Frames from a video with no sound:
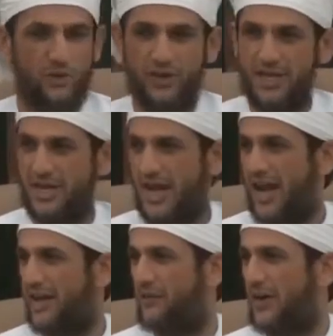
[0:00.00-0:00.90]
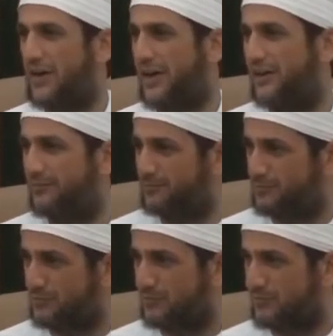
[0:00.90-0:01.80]
ويغنيه حال فقره
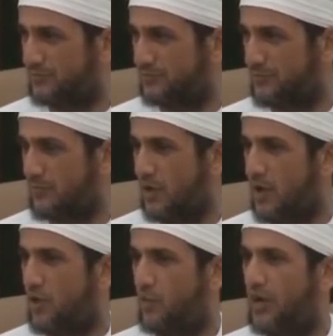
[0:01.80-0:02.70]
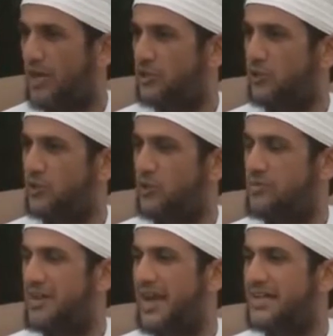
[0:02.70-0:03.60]
ويشد
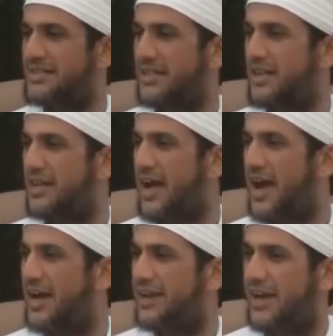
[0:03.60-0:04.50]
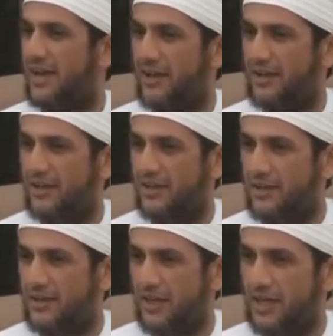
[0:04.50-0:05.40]
من أزره حال
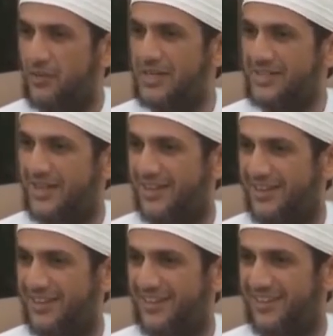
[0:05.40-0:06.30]
عوزه